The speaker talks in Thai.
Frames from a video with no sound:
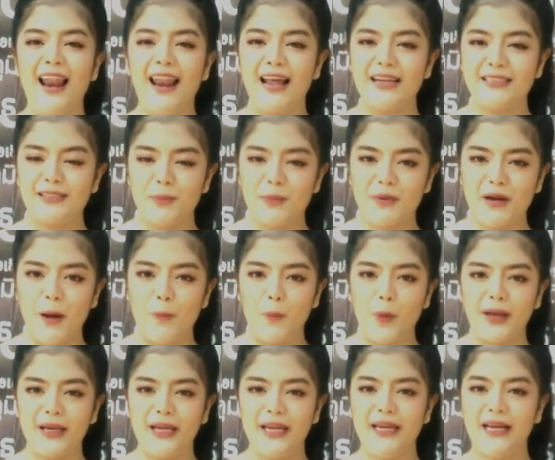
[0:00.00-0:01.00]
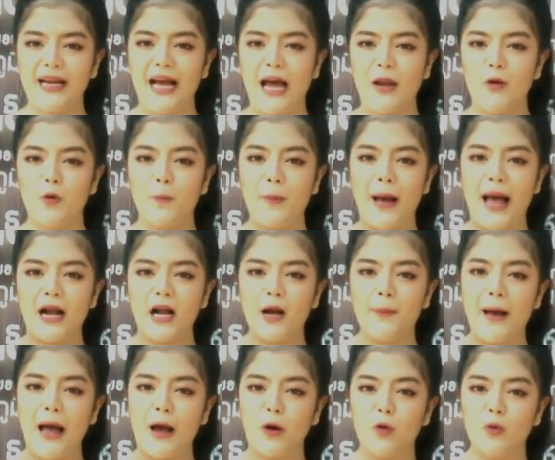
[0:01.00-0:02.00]
และสำหรับวันนี้นะคะ ลูกปลาก็
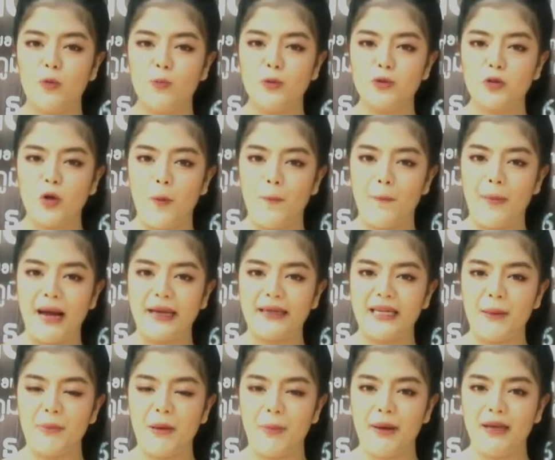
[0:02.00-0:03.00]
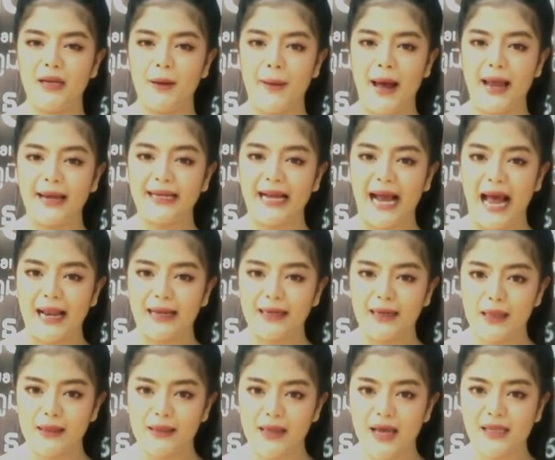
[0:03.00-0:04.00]
พาคุณผู้ชมมาที่พิพิธภัณฑ์การ
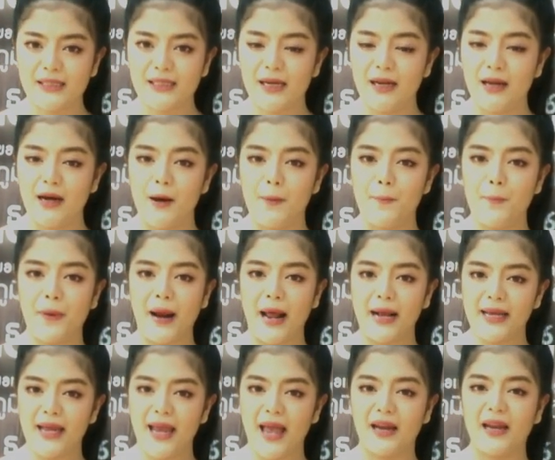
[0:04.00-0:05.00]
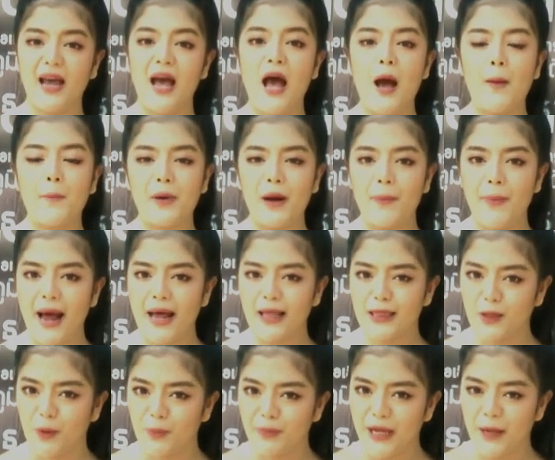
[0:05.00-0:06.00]
เกษตรเฉลิมพระเกียรติ พระบาท
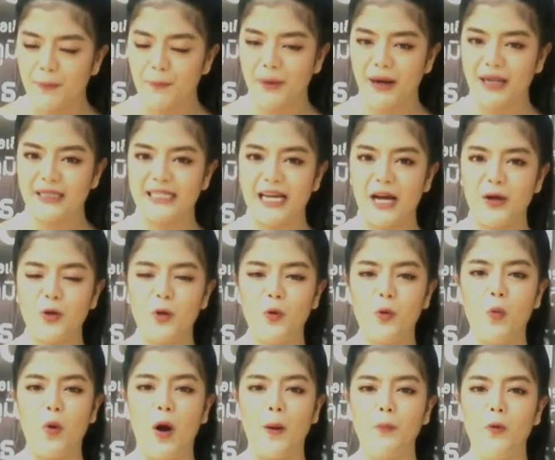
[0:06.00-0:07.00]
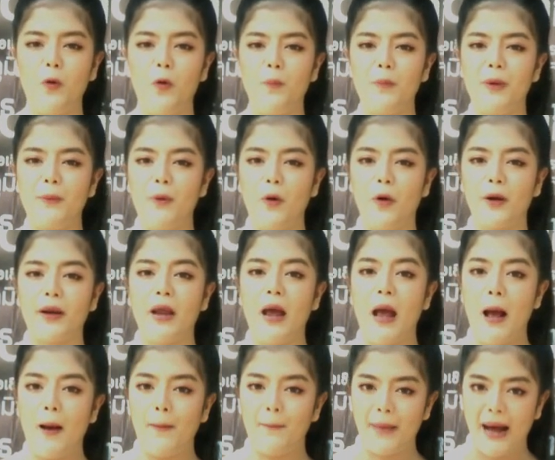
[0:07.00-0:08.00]
สมเด็จพระเจ้าอยู่หัวภูมิพล
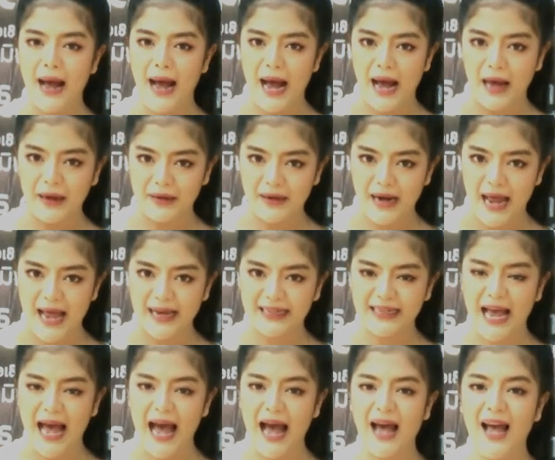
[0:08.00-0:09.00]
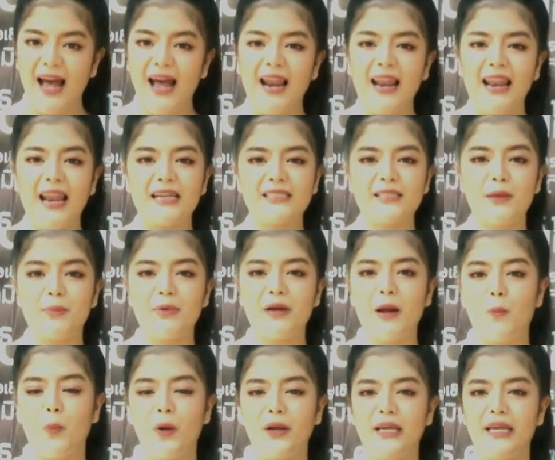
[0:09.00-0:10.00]
มหาราชค่ะ และสำห
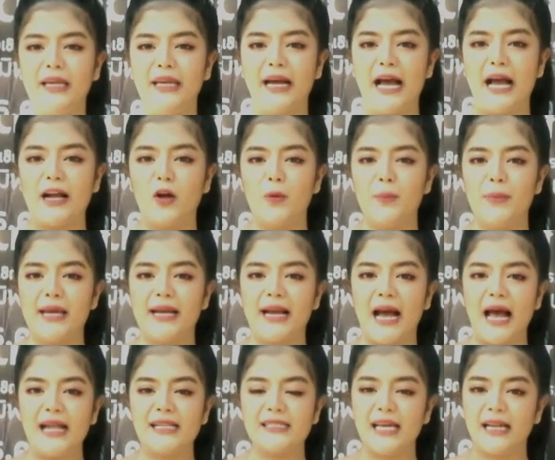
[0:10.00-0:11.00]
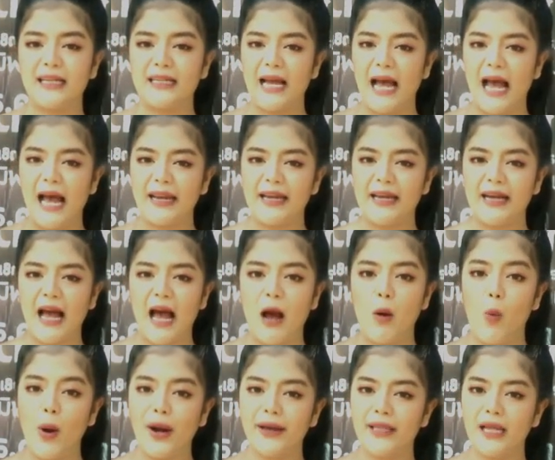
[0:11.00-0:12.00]
รับวันนี้นะคะก็มีการจัดงานนะคะ
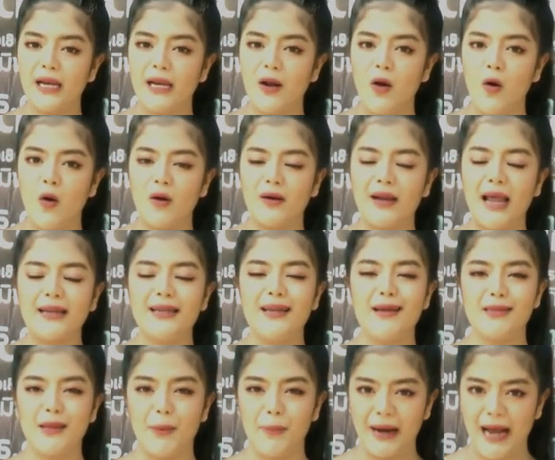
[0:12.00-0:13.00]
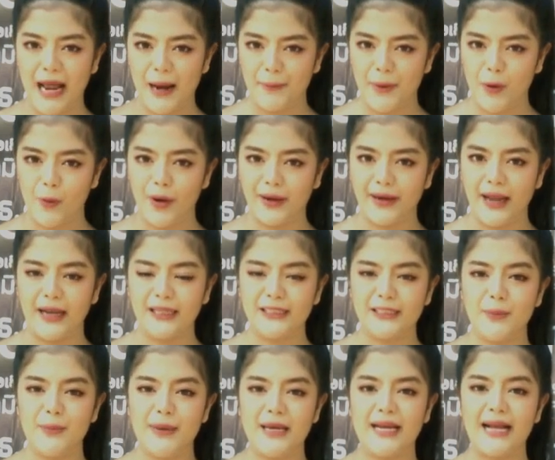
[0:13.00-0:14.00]
วันดินโลกและที่สำคัญไปกว่านั้น
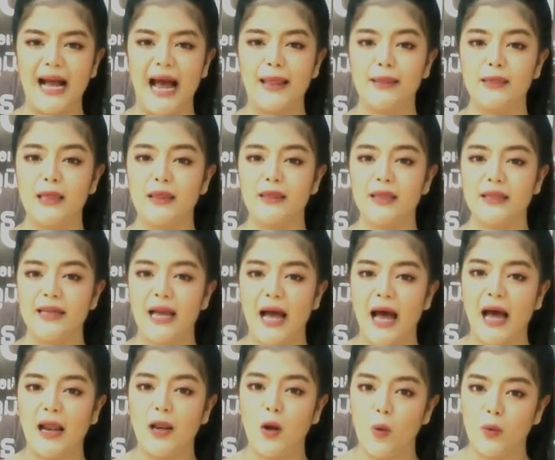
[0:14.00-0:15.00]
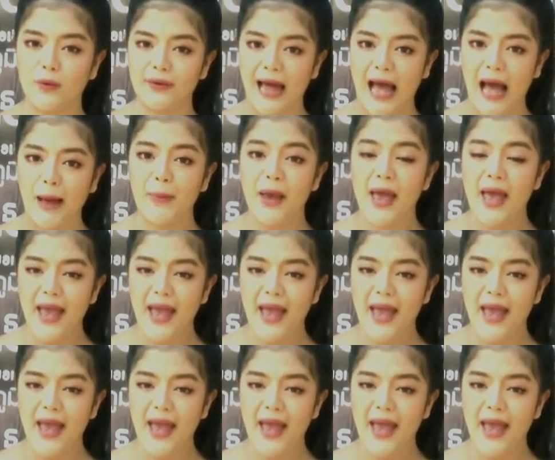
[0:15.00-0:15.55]
จะมีการเซ็นสัญญาลงงนาม